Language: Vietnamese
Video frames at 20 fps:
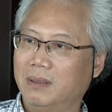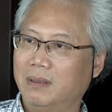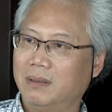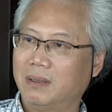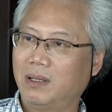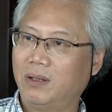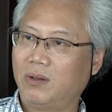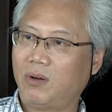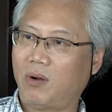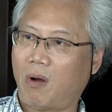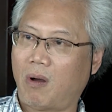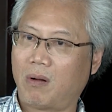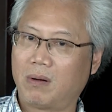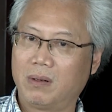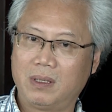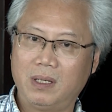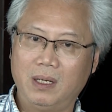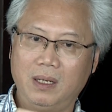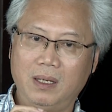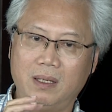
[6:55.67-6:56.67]
thế
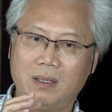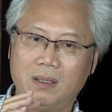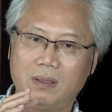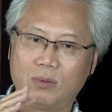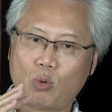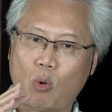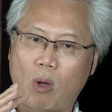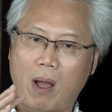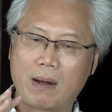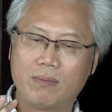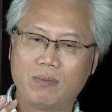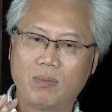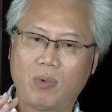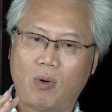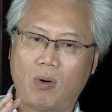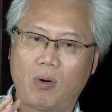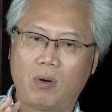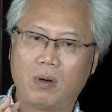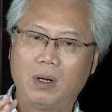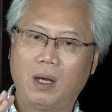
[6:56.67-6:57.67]
còn thì toàn
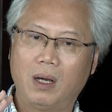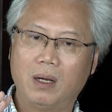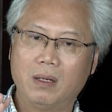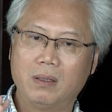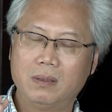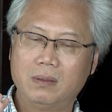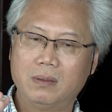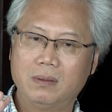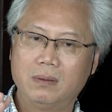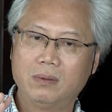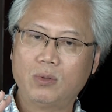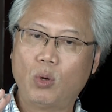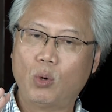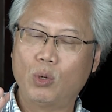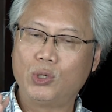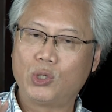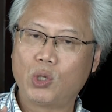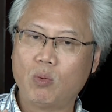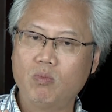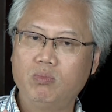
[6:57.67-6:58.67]
bộ lời
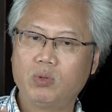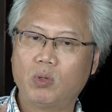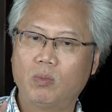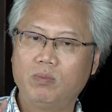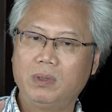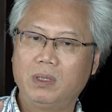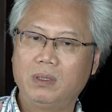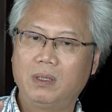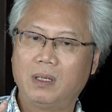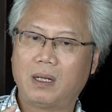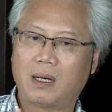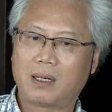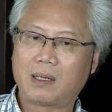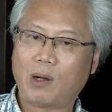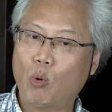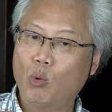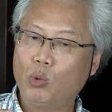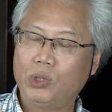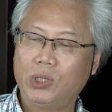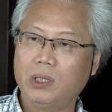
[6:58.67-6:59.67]
nội dung cũng như là
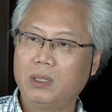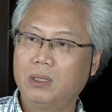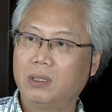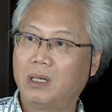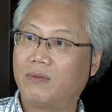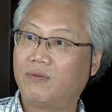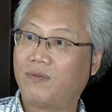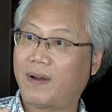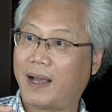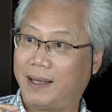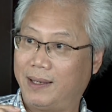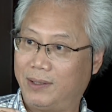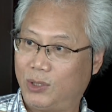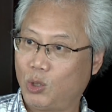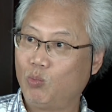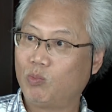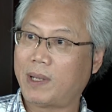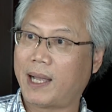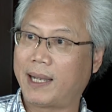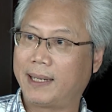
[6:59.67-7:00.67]
câu chữ là phải
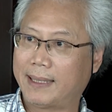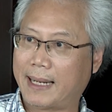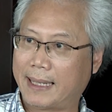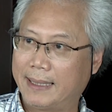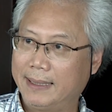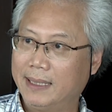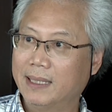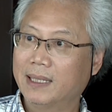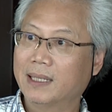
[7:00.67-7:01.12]
trung thành đánh